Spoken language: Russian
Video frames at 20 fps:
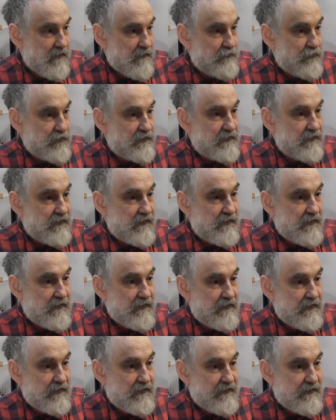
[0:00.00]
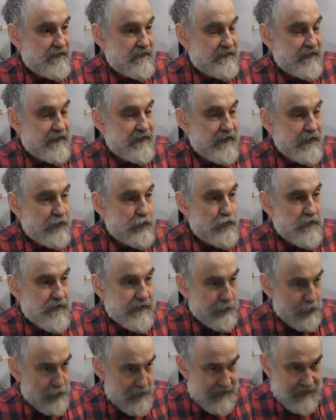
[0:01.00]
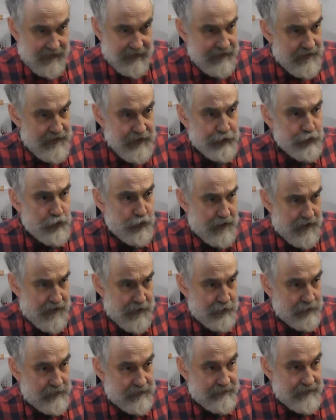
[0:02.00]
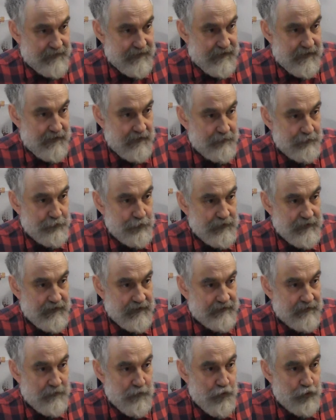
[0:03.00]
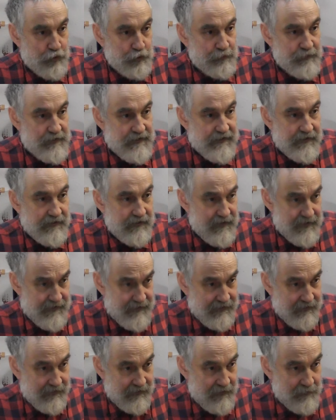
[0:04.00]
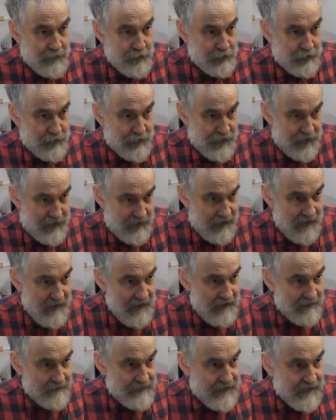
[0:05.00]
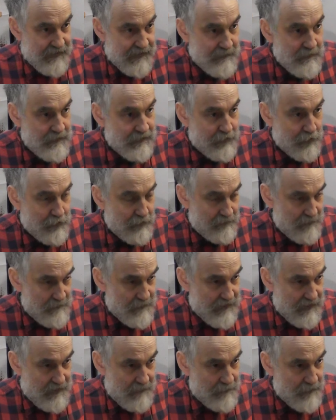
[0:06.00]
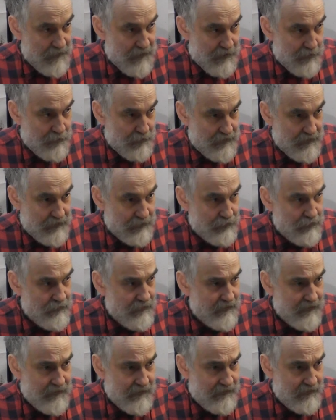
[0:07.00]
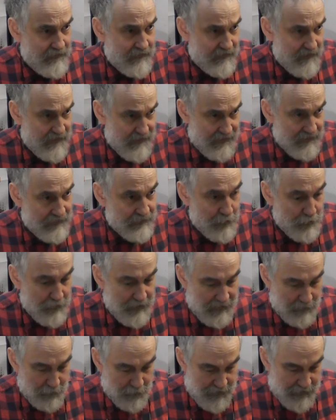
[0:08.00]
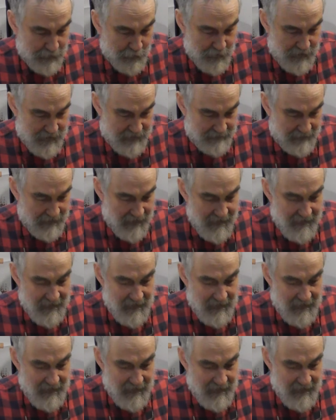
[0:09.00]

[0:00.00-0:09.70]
вот э, э, таких устройств. Это не только сотовые телефоны, это могут быть и рации, работающие в дециметровом диапазоне, ну и разные другие устройства.